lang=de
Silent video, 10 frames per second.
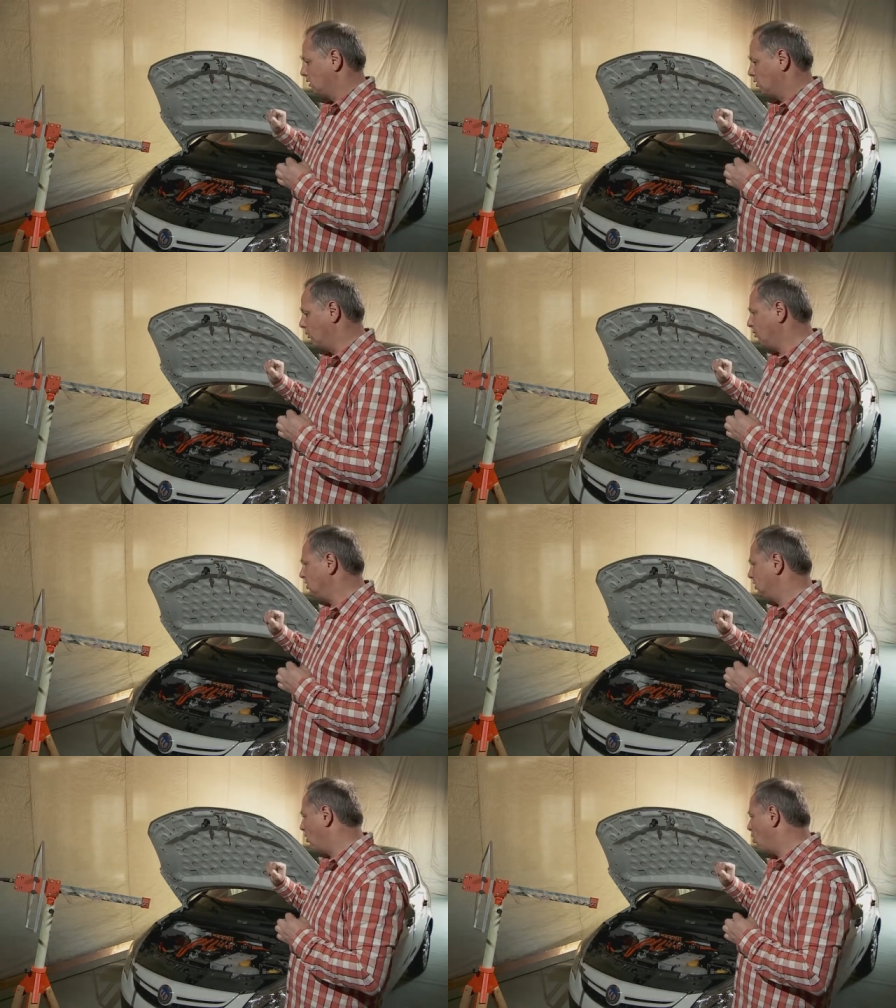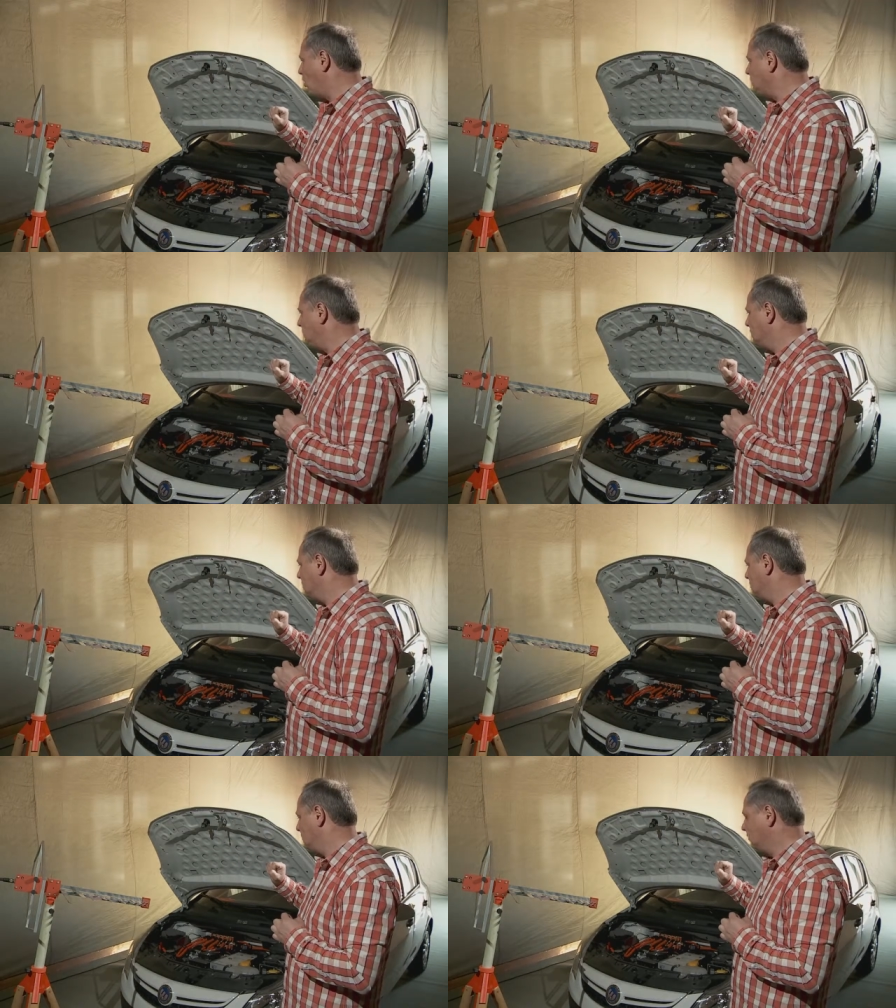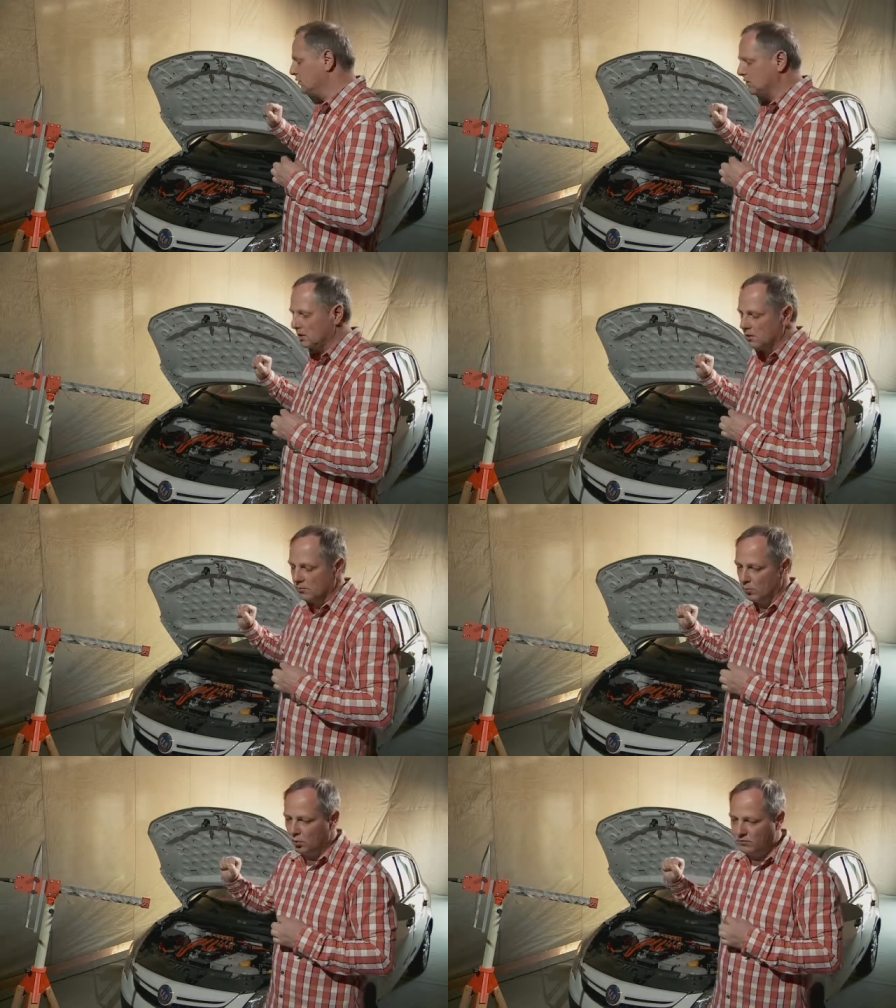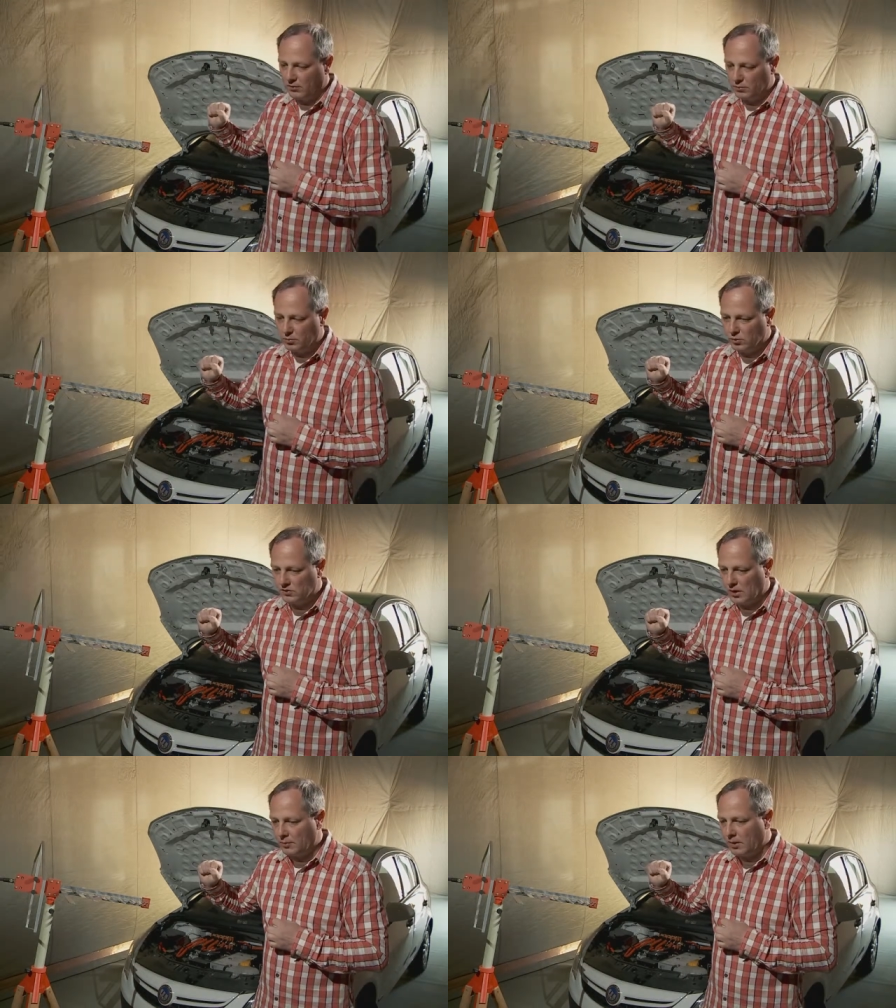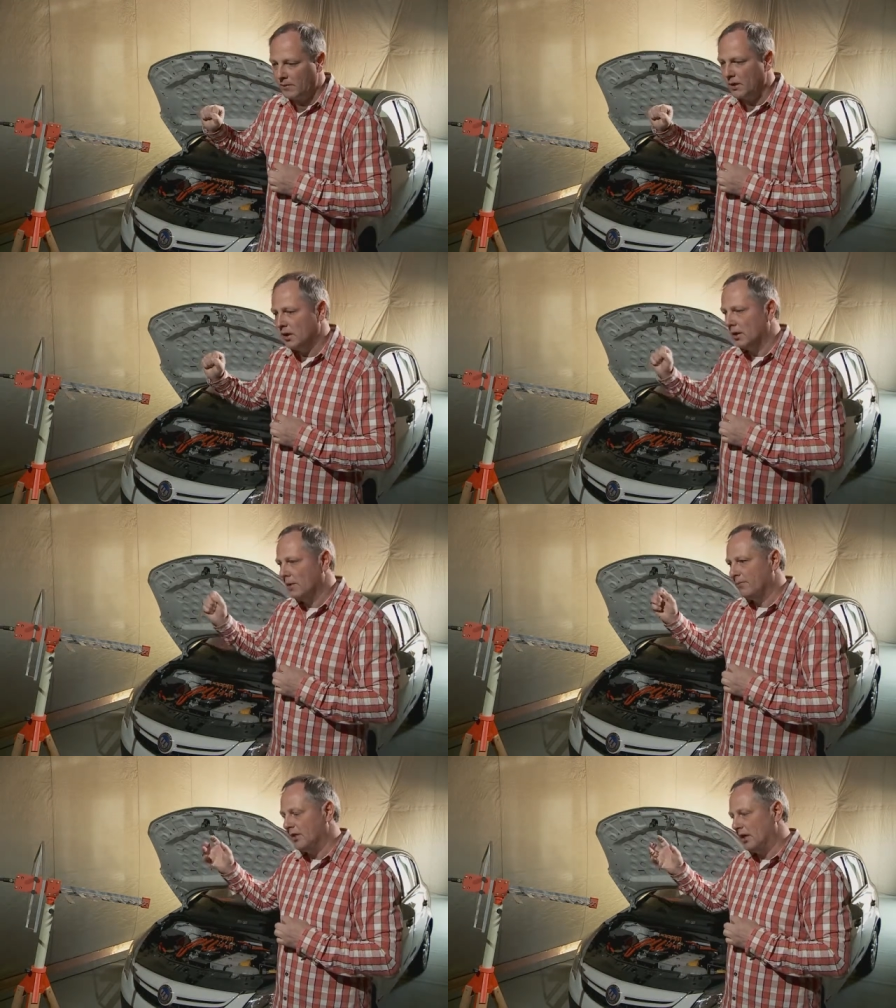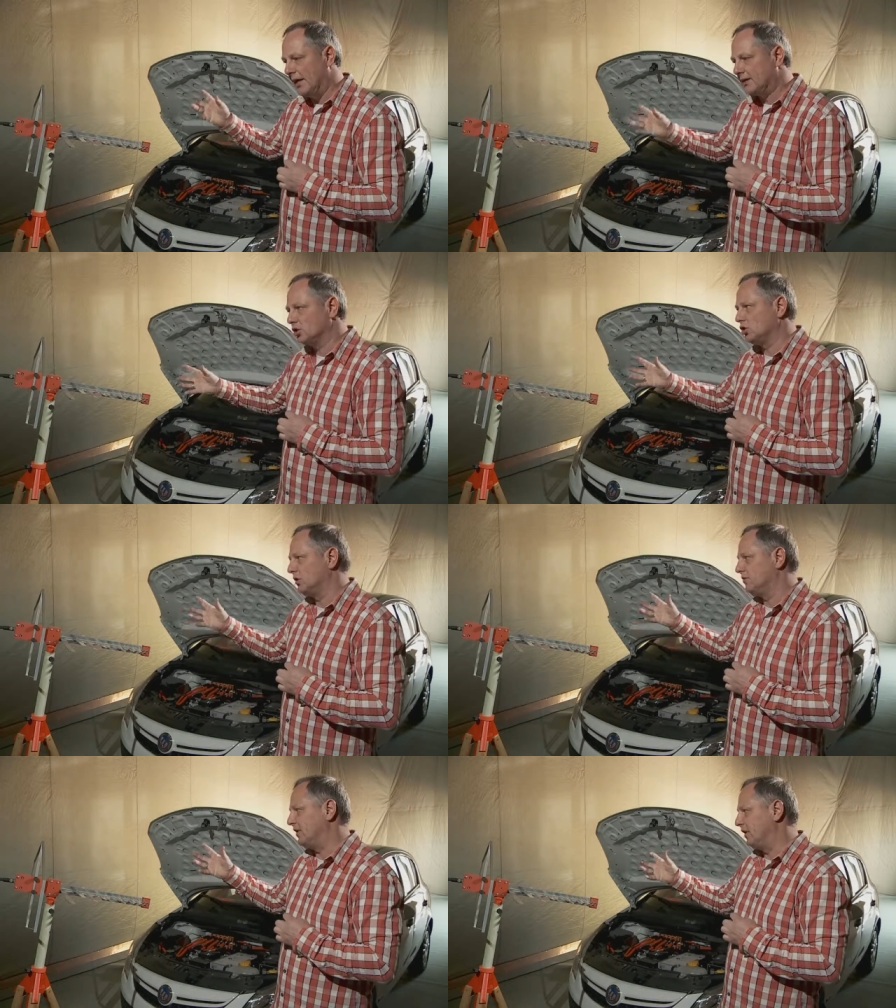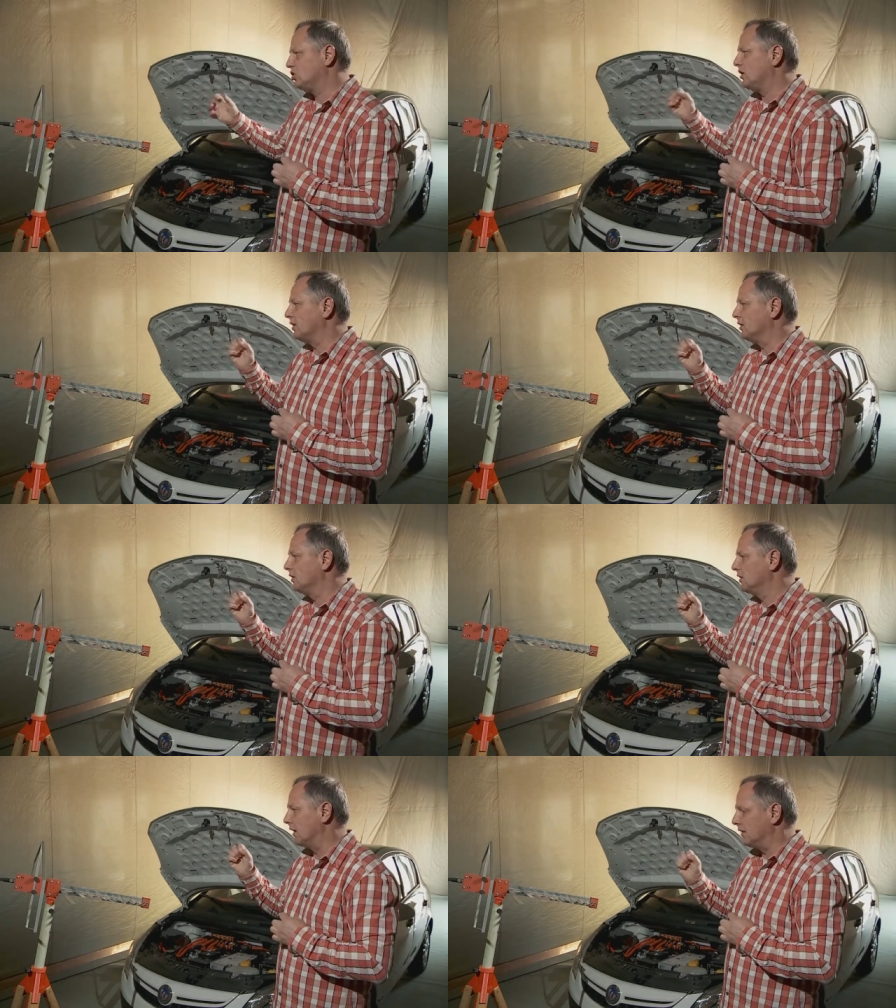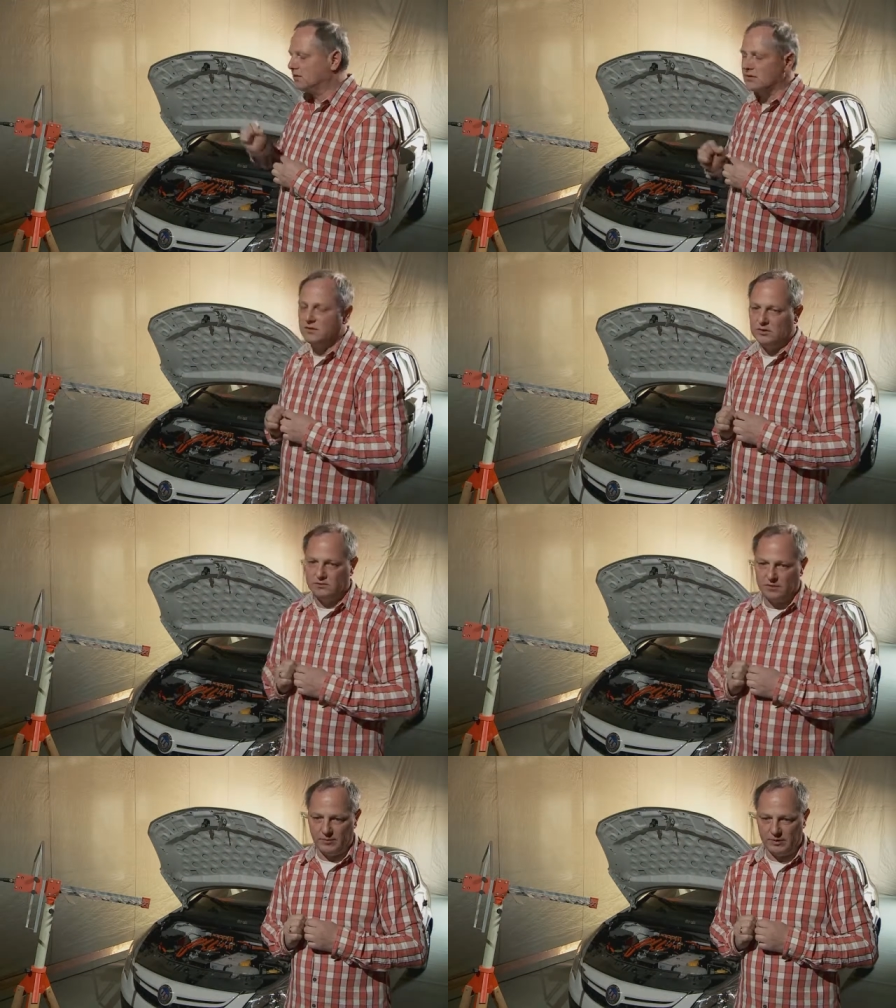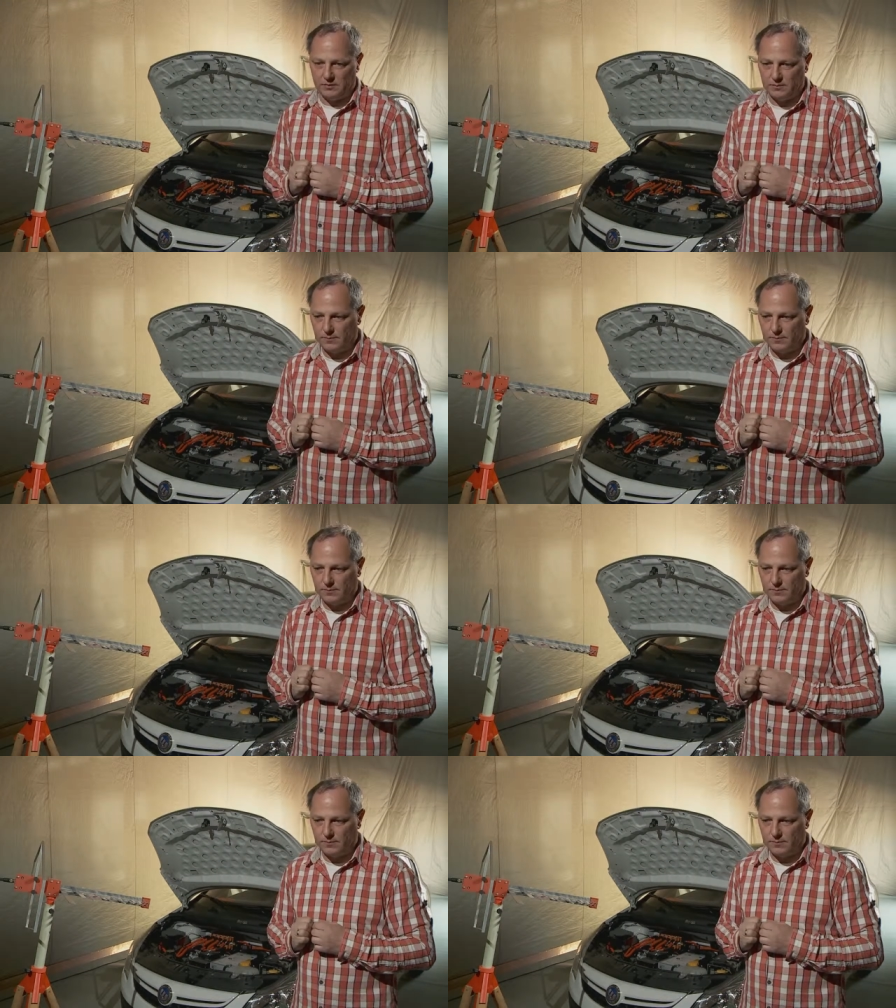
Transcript: räumlichen Ort hier in unserer Modenverwirbelungskammer die elektrische Feldstärke ganz gezielt vermessen.